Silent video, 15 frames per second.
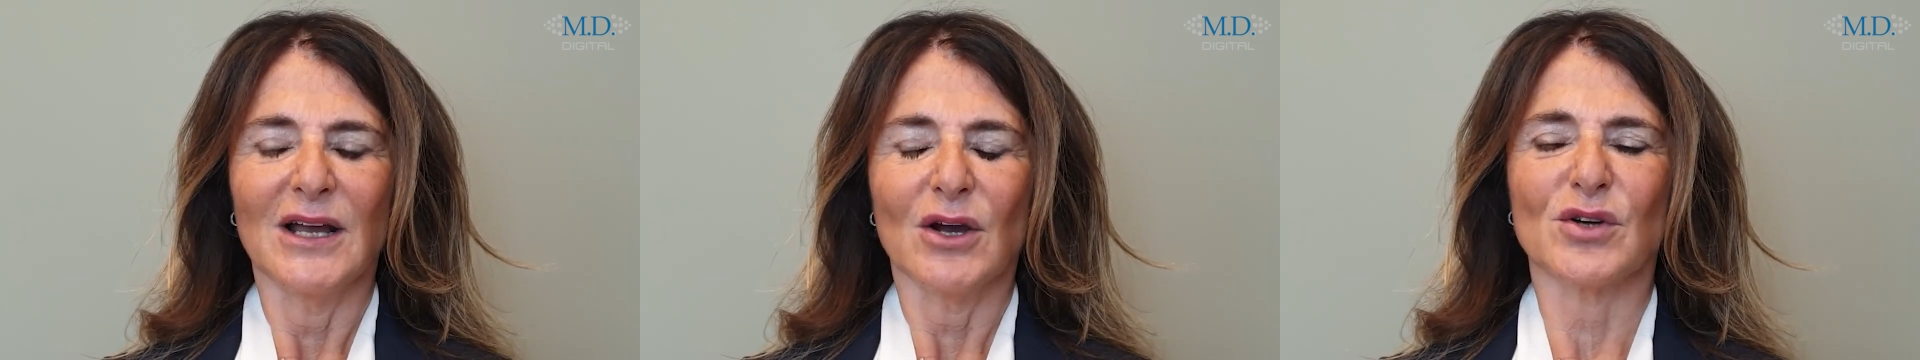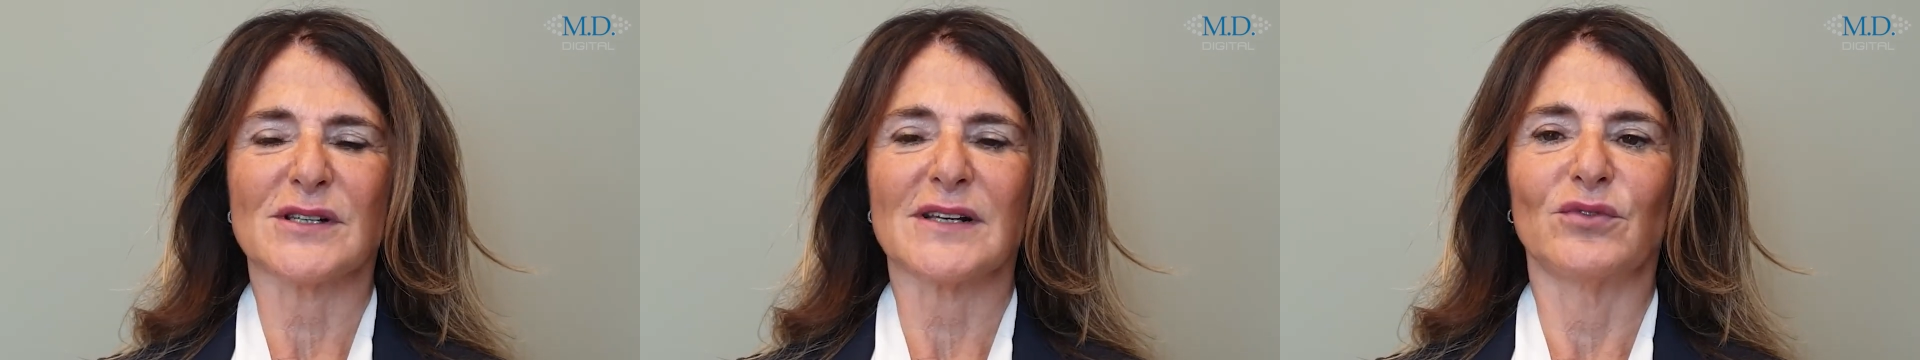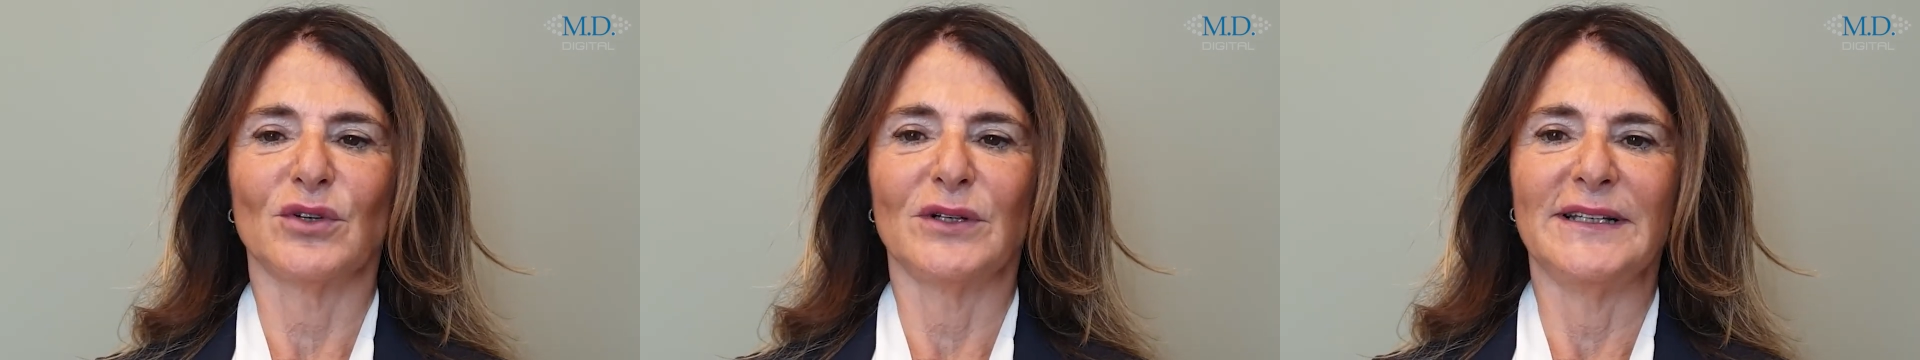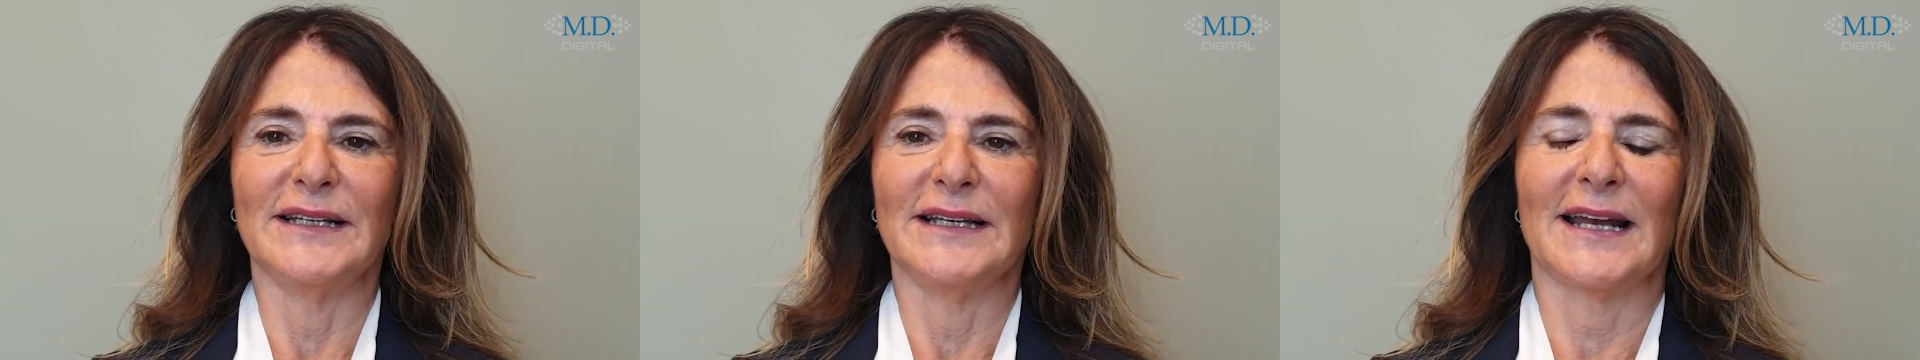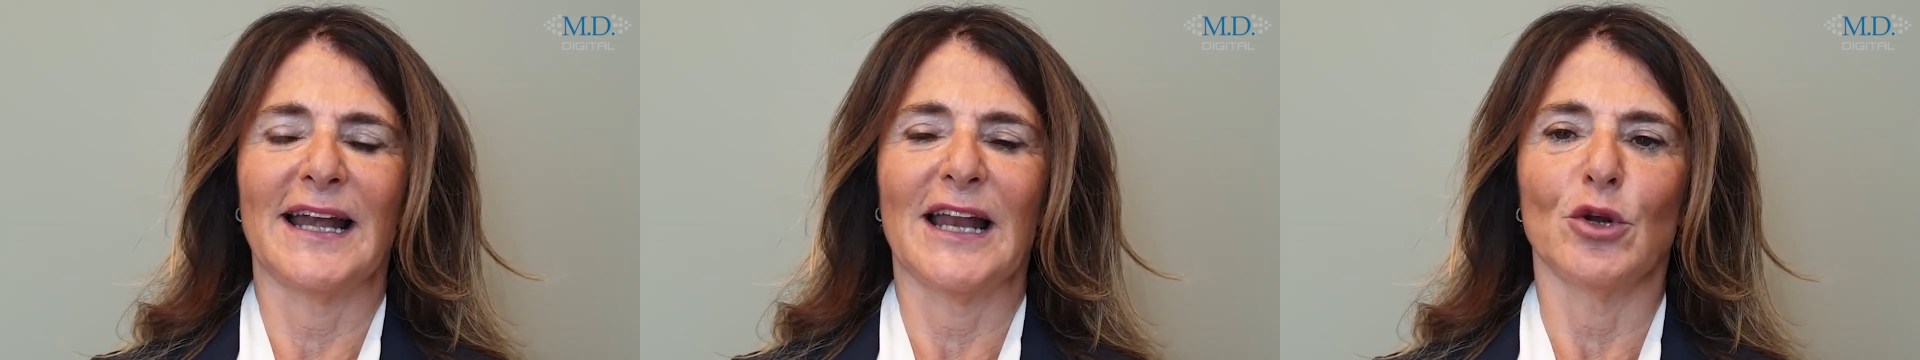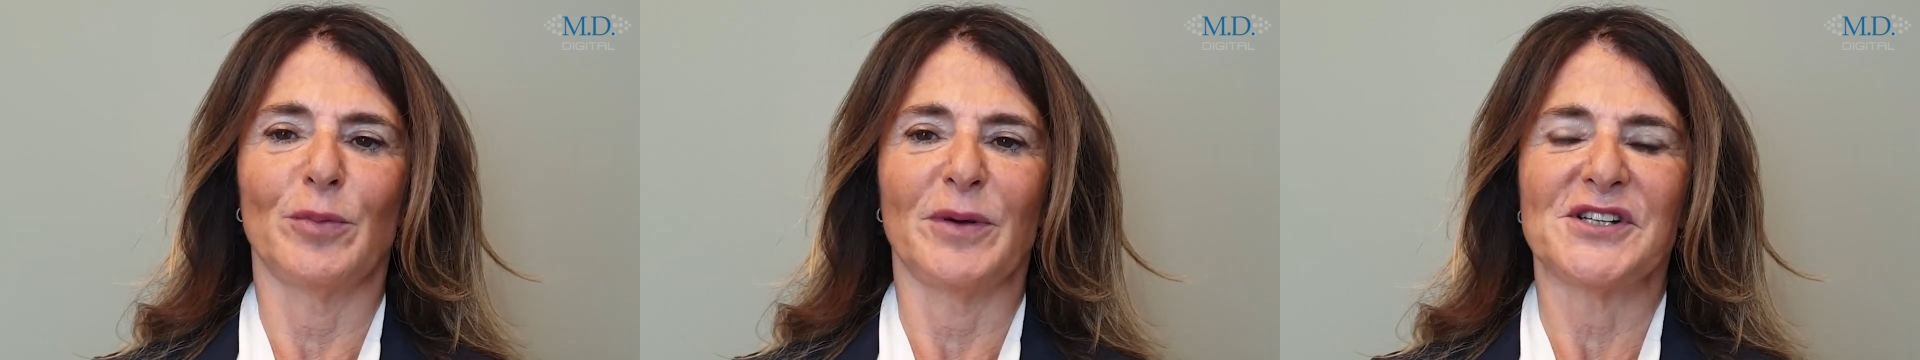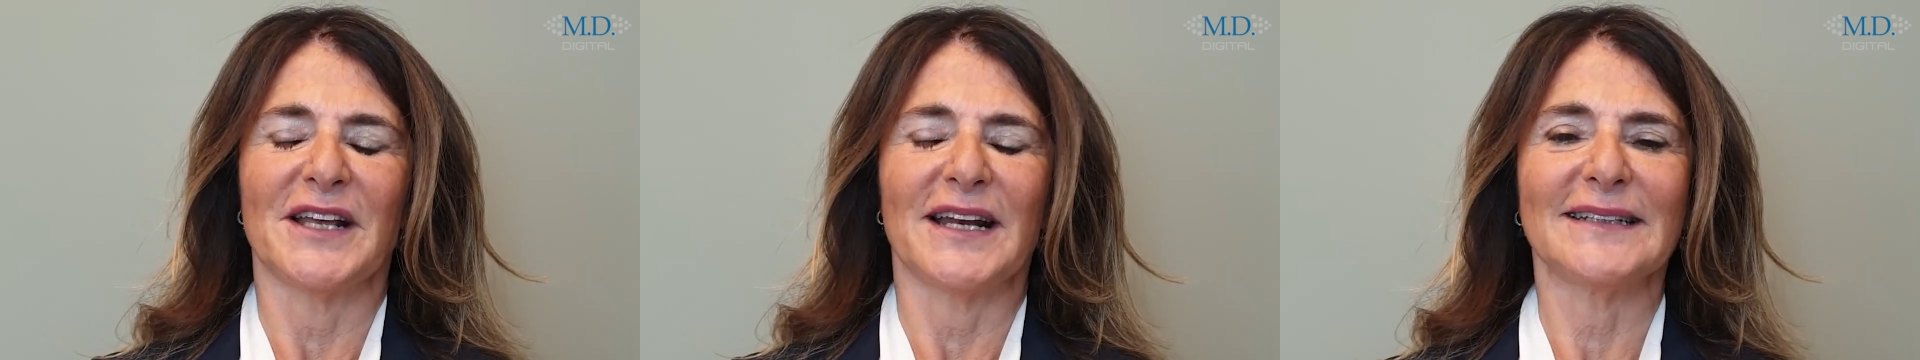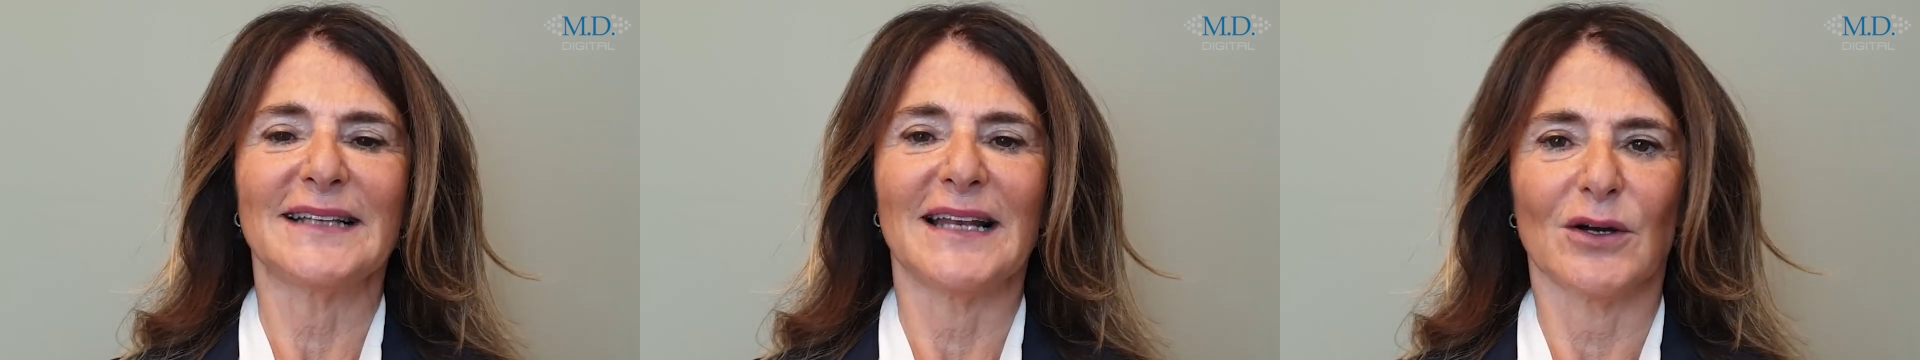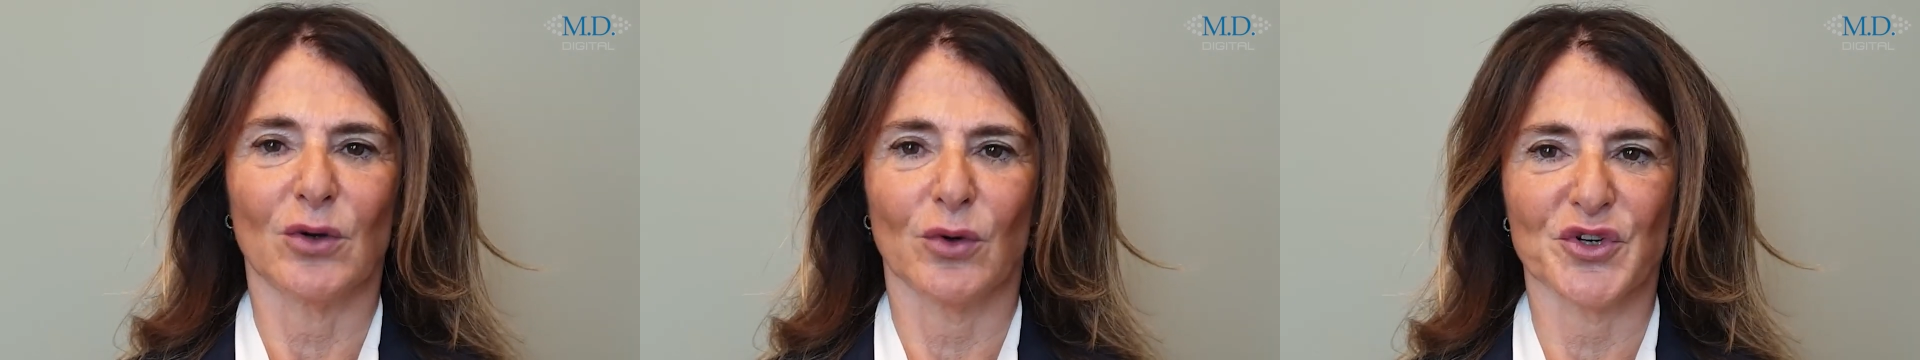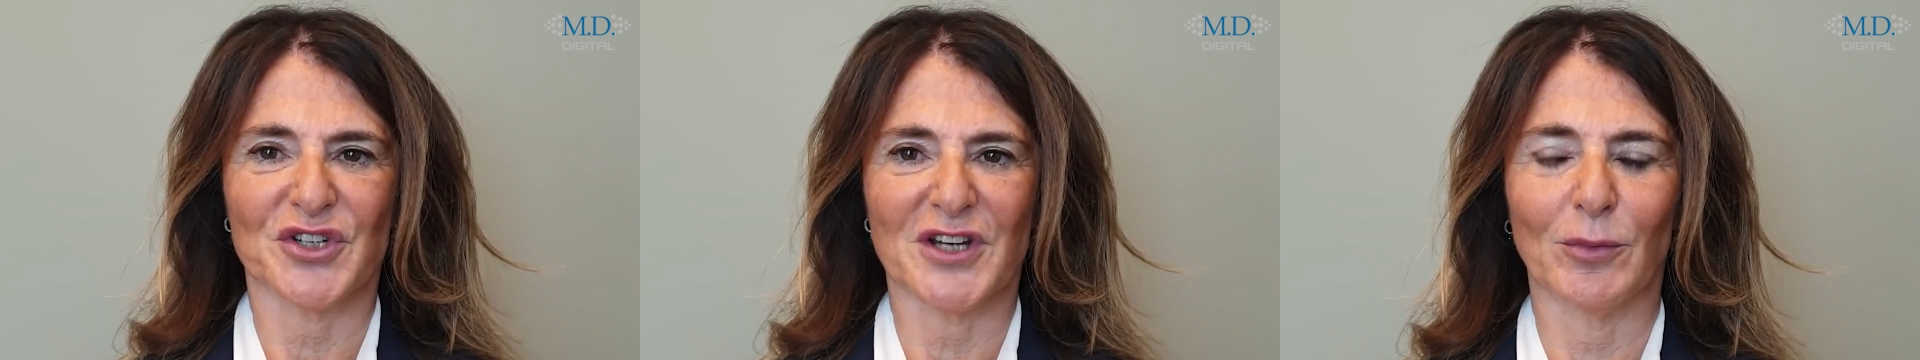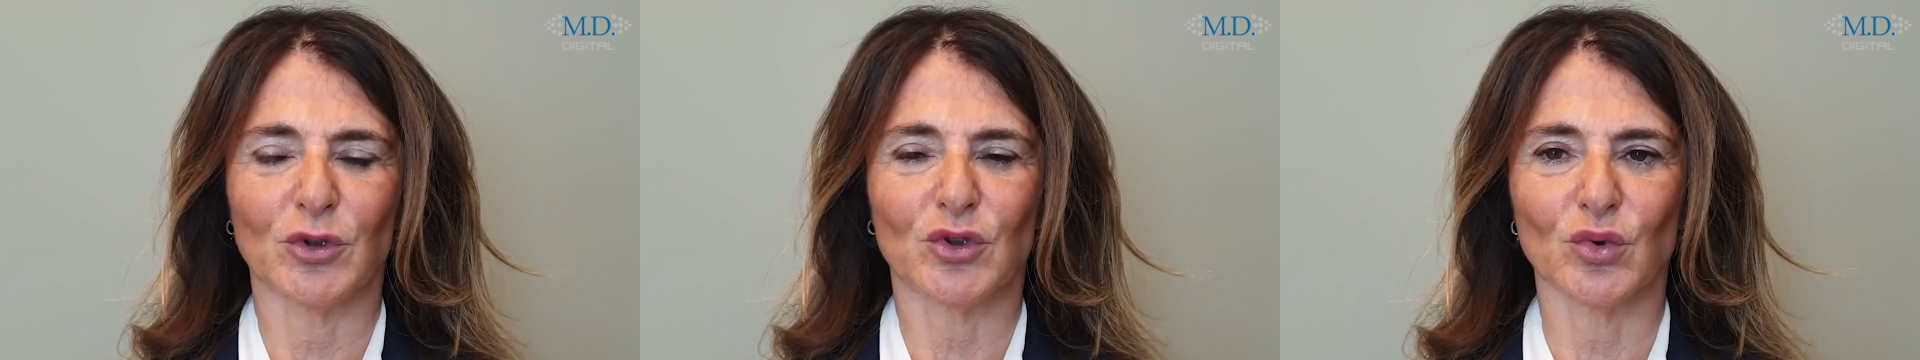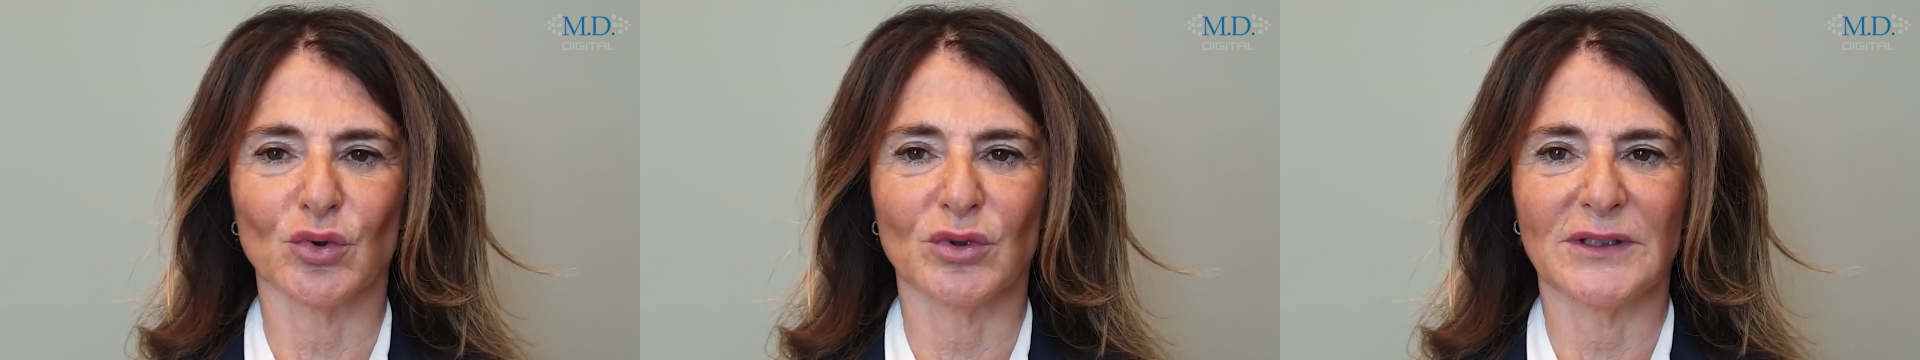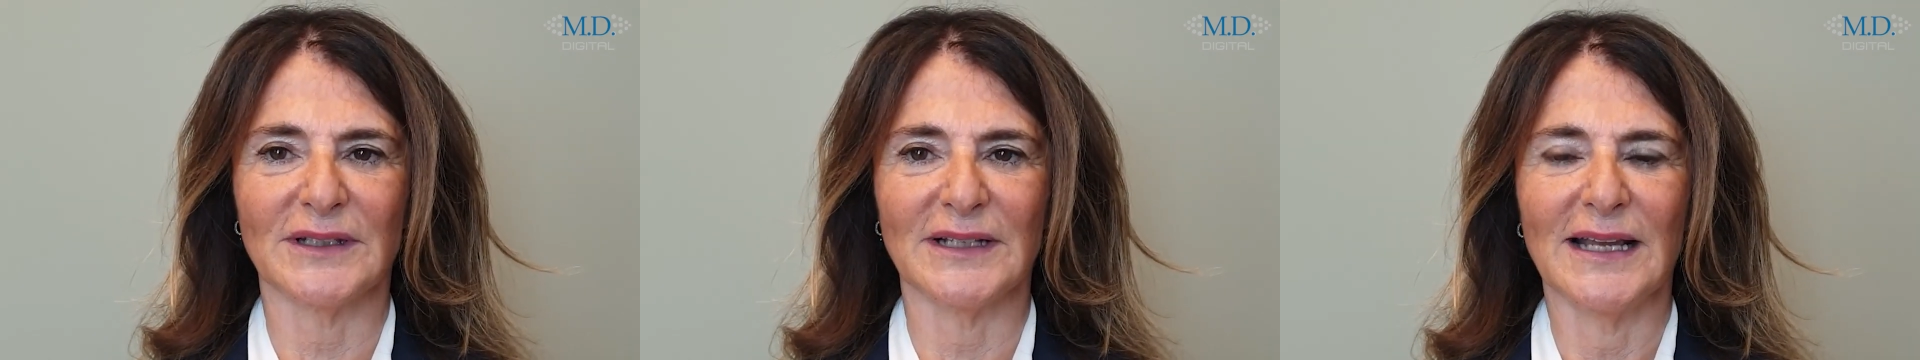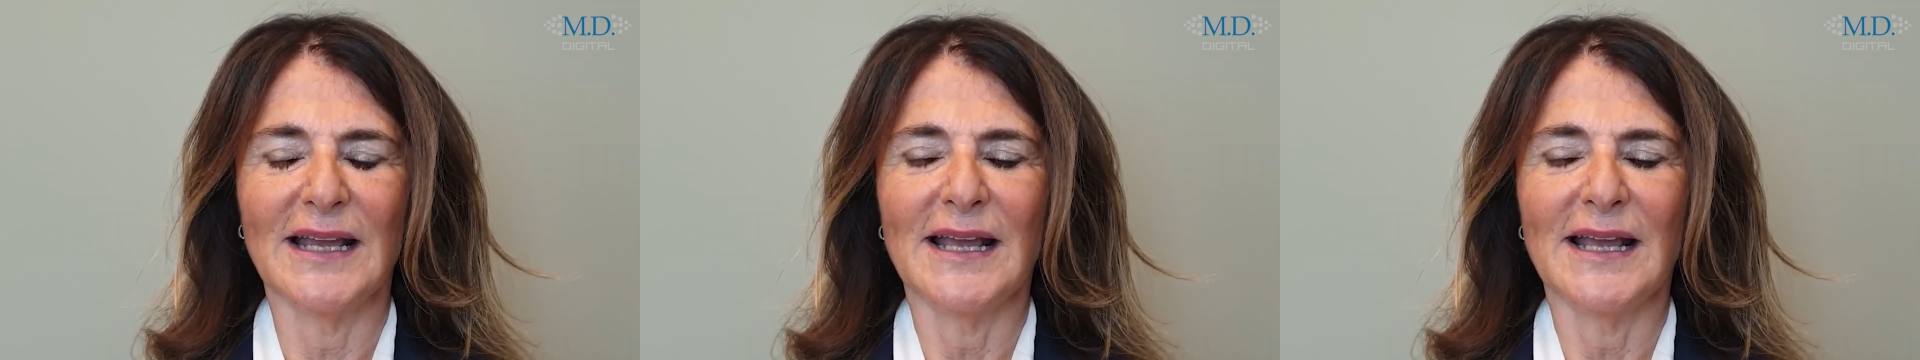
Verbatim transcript: Cosa vuol dire? L'alopecia areata la conosciamo tutti,